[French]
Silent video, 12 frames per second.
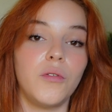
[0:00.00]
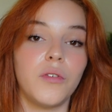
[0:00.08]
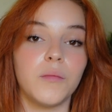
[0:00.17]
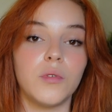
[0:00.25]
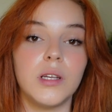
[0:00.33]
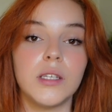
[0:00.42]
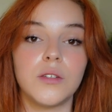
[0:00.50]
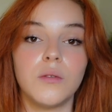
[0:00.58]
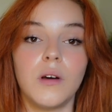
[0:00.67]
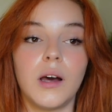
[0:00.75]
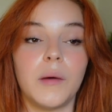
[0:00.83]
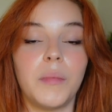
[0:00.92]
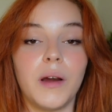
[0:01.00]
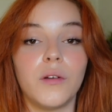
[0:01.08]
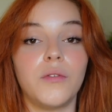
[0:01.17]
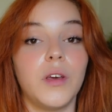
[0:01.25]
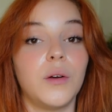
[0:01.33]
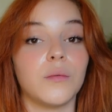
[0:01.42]
le fin mot de l'histoire à part
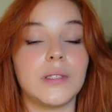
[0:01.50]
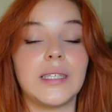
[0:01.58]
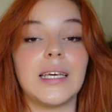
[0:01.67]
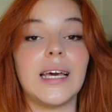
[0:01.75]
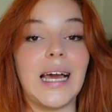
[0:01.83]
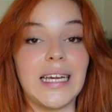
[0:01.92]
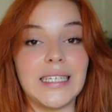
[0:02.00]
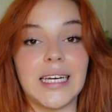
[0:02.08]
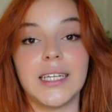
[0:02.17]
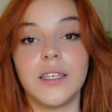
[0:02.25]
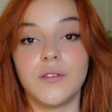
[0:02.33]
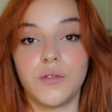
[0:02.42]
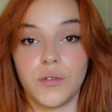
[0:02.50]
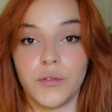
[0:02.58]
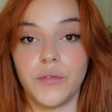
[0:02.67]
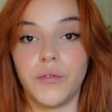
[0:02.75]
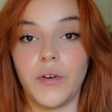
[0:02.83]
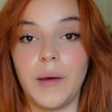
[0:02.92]
le fait qu'on s'est acharné sur
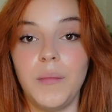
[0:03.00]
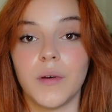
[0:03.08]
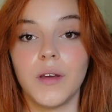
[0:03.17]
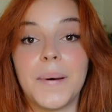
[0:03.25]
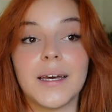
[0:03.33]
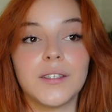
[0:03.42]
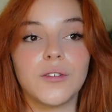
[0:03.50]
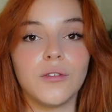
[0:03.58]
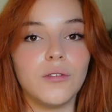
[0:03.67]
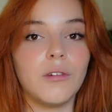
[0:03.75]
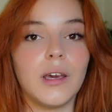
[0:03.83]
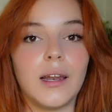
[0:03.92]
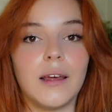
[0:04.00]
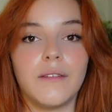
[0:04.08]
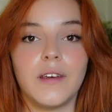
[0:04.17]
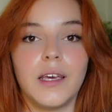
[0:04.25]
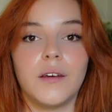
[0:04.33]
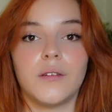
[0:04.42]
une femme parce qu'elle
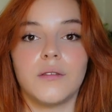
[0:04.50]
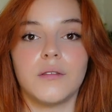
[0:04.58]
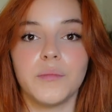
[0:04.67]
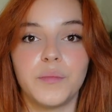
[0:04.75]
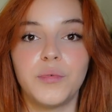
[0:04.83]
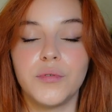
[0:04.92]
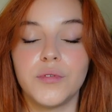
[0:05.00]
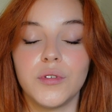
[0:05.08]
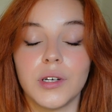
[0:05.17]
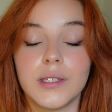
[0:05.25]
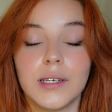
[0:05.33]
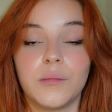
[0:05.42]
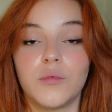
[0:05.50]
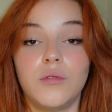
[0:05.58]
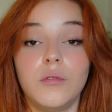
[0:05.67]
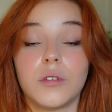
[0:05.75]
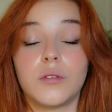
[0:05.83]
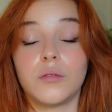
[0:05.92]
avait euh, plusieurs
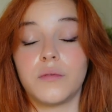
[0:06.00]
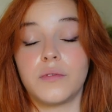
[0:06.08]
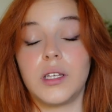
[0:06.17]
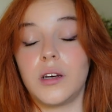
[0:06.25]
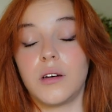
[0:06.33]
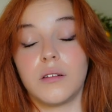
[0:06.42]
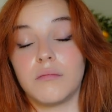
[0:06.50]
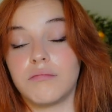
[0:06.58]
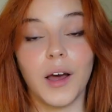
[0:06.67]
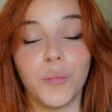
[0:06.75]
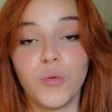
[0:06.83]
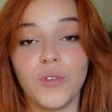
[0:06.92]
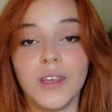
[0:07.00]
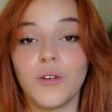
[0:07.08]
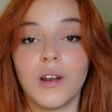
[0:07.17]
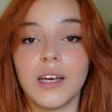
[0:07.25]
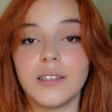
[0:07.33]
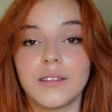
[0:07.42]
amants et je trouve ça un peu
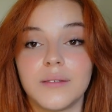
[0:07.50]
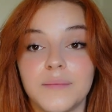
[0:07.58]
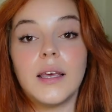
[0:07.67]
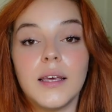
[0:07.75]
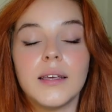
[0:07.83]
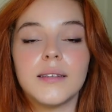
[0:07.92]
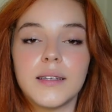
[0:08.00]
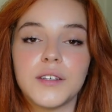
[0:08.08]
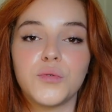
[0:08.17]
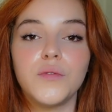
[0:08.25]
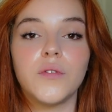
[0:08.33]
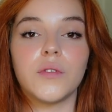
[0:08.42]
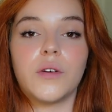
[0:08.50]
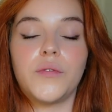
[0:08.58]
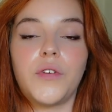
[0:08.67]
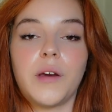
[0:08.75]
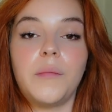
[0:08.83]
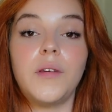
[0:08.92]
dégueulasse et ça se trouve on a
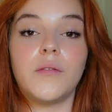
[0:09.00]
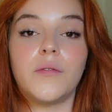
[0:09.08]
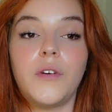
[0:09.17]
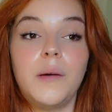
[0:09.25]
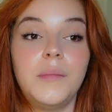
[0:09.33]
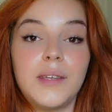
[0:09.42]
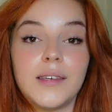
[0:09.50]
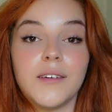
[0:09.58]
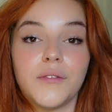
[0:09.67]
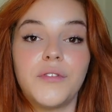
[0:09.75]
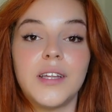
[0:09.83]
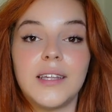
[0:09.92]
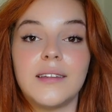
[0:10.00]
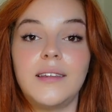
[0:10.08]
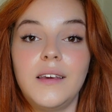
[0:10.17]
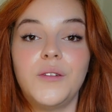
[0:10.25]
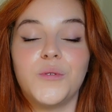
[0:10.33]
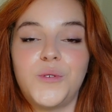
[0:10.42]
enfermé une femme qui en fait
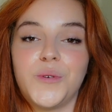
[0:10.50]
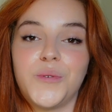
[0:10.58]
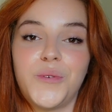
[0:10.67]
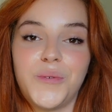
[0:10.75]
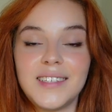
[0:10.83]
était innocente.